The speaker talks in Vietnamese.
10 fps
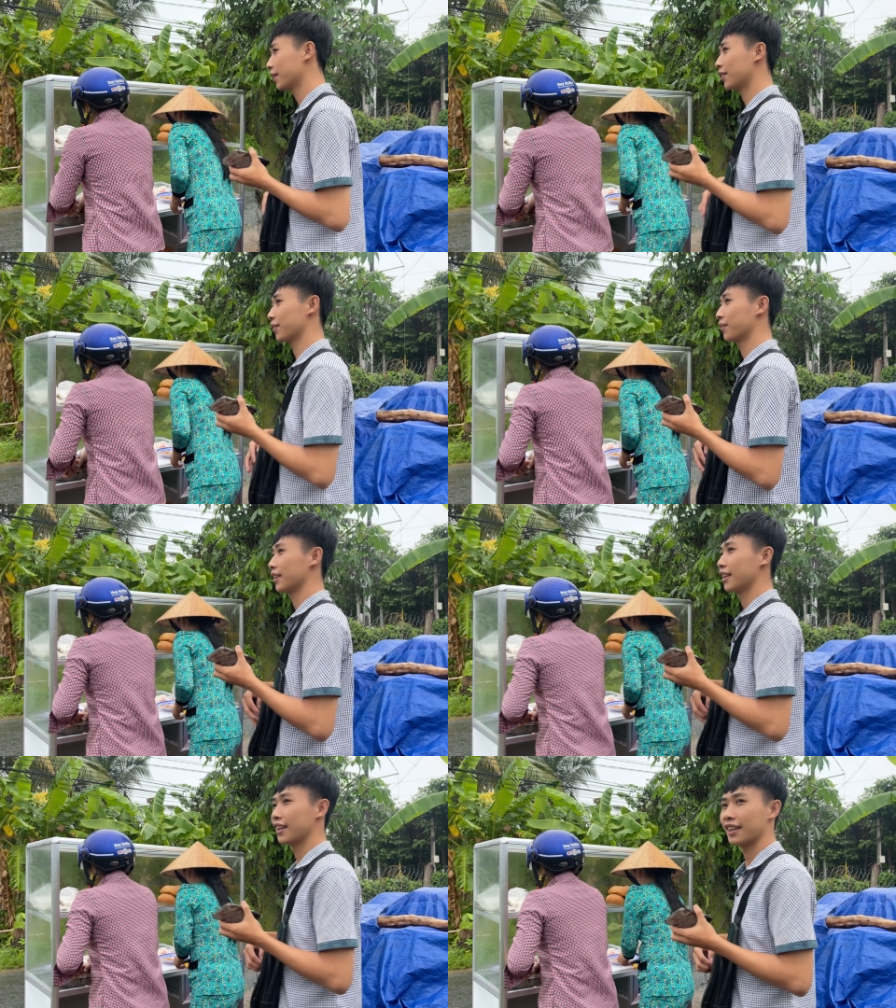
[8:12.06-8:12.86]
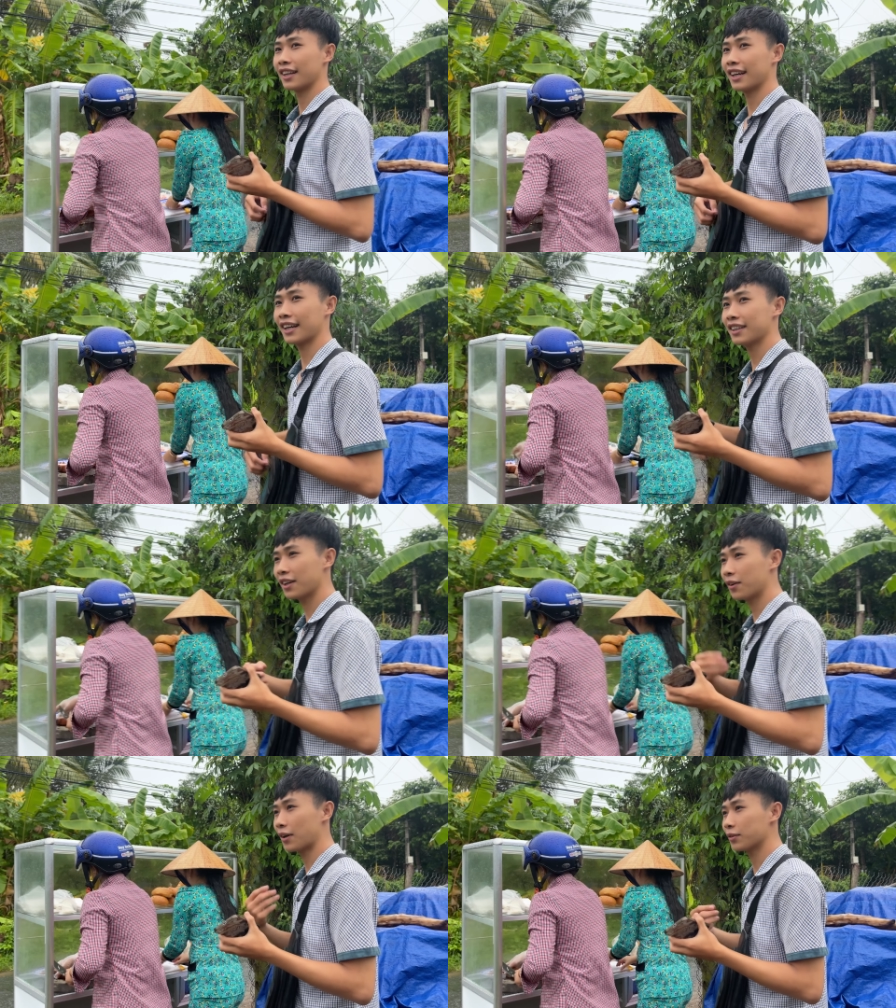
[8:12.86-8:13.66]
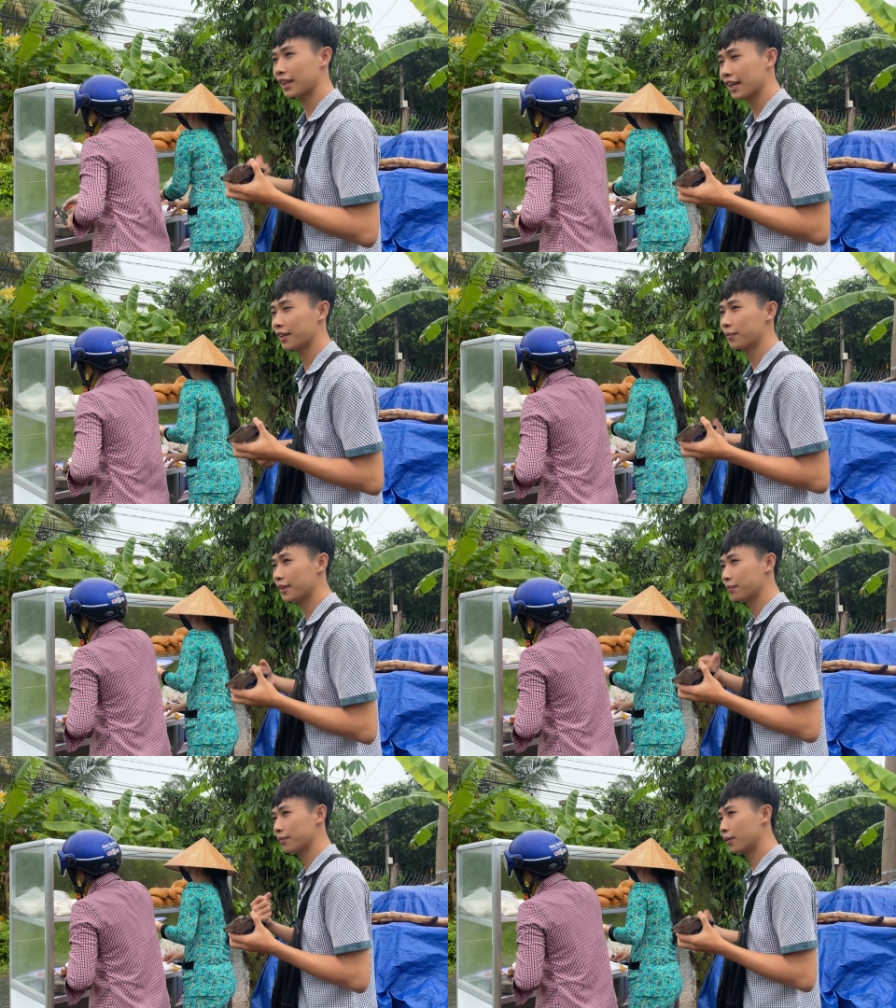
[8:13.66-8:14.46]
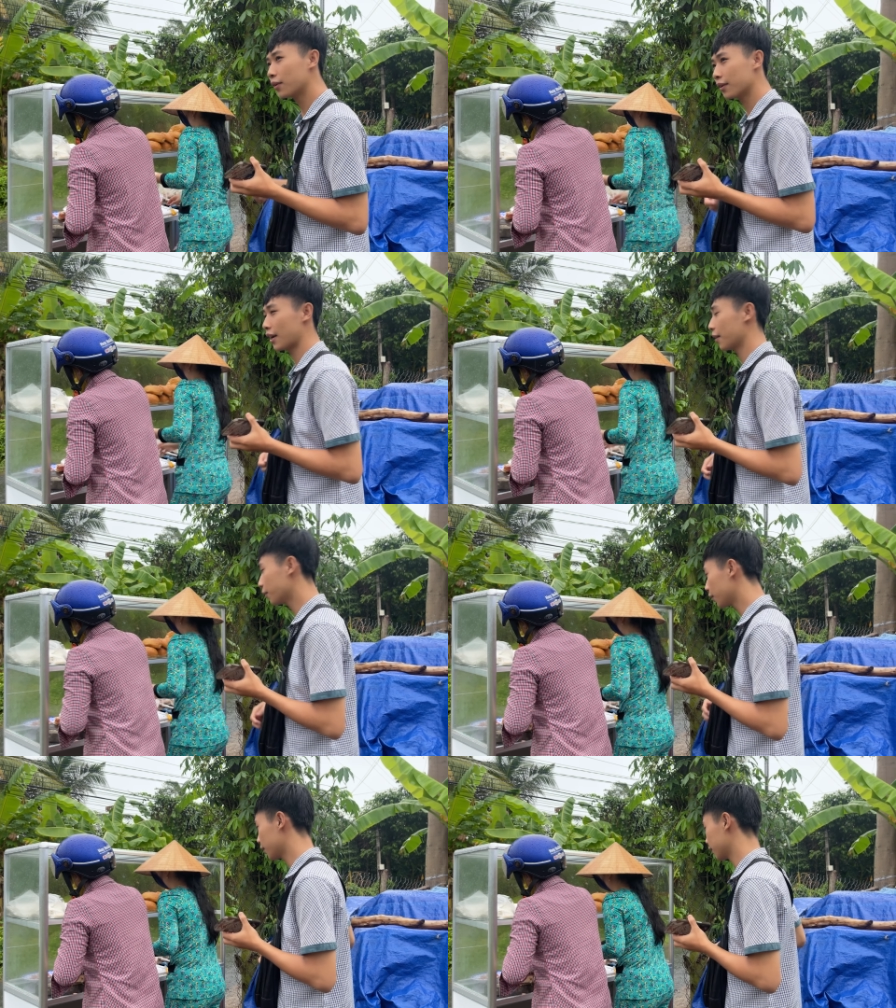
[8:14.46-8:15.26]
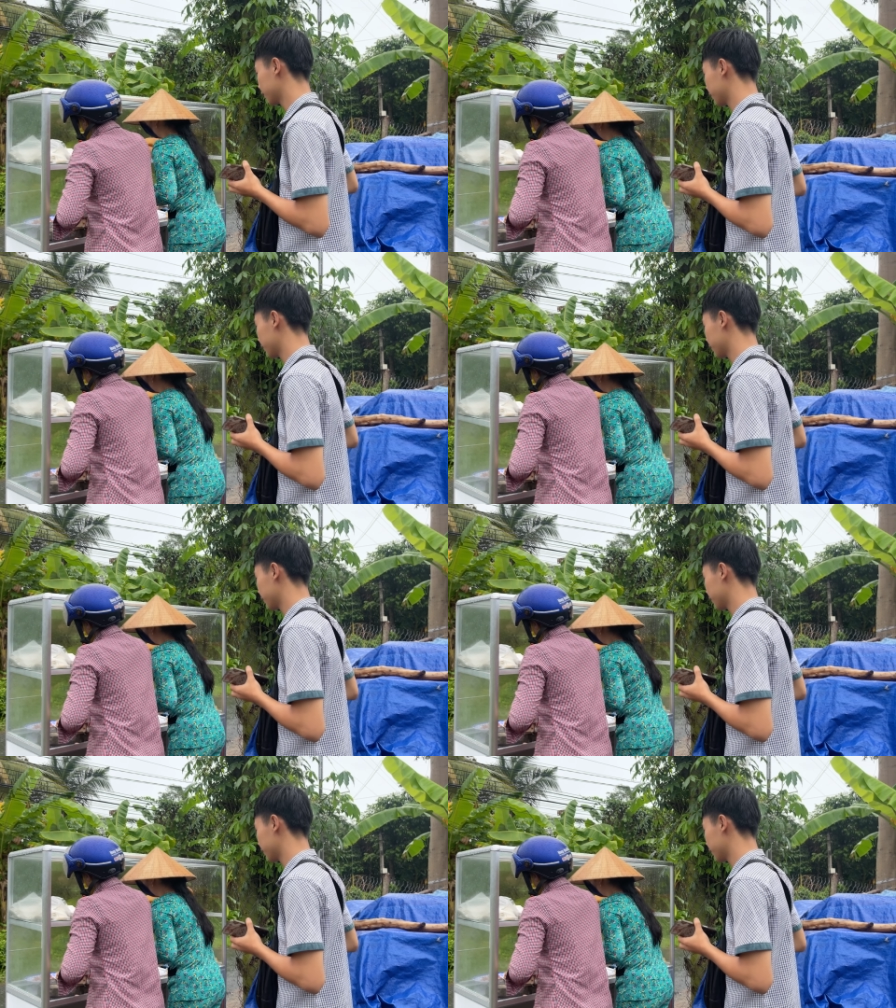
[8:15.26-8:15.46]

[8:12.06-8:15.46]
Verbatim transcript: luôn. Là khách vô đậu xe để mình mua, đợi mua luôn.